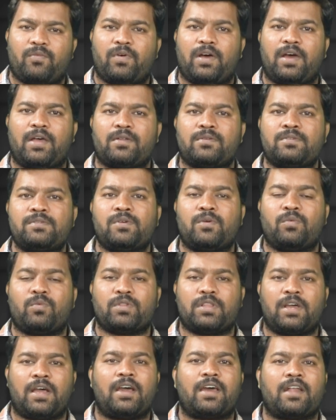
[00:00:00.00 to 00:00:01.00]
వారు
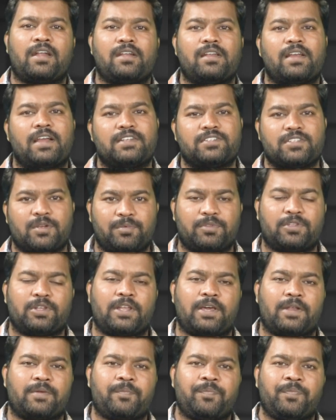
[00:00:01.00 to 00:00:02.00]
ఉదాహరణలుగా
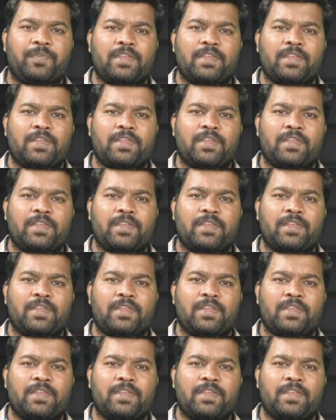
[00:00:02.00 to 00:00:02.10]
చెబుతున్నారు